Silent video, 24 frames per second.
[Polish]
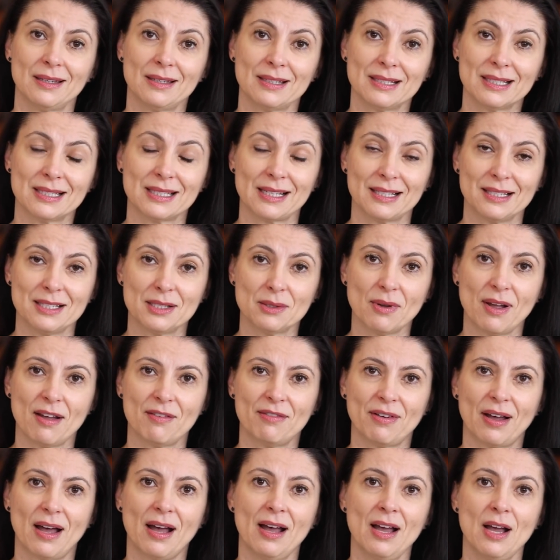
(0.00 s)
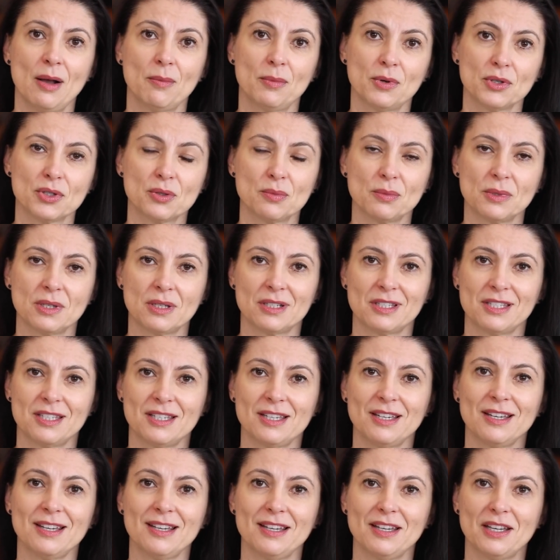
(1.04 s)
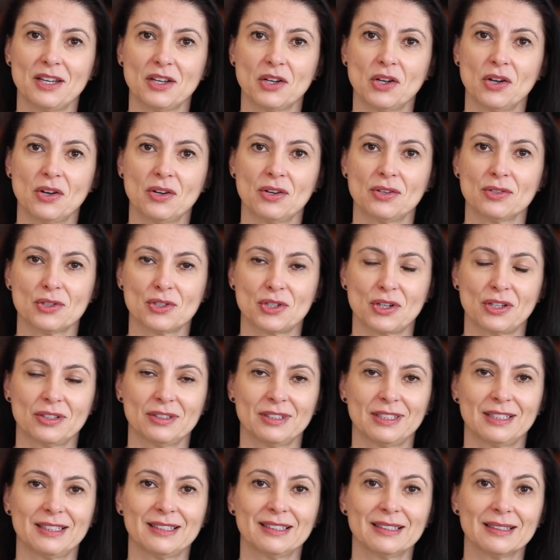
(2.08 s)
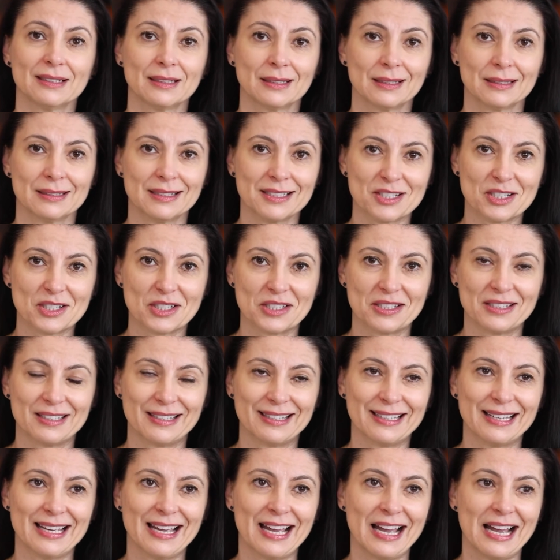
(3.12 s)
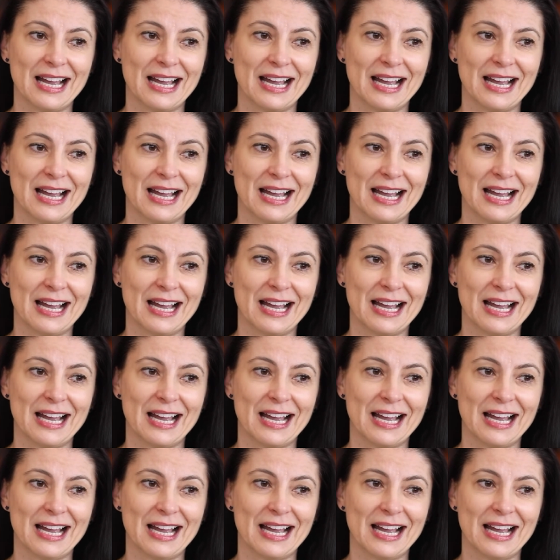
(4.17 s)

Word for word: Y, Stanisława po śmierci jego żony Katarzyny,